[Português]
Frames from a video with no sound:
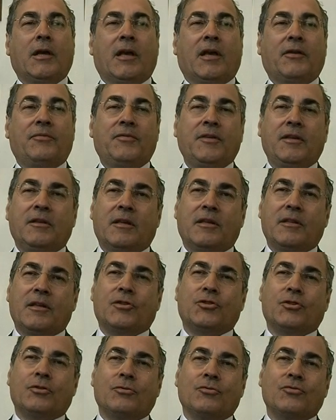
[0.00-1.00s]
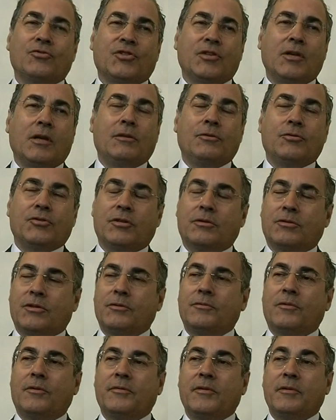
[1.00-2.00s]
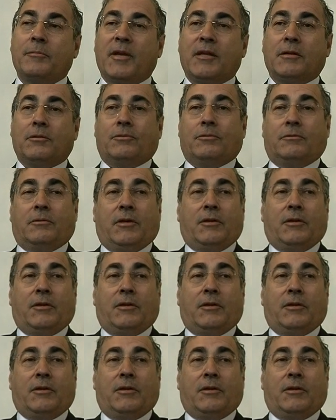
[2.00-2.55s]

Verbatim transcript: a vida deste Conselho e o seu desenvolvimento,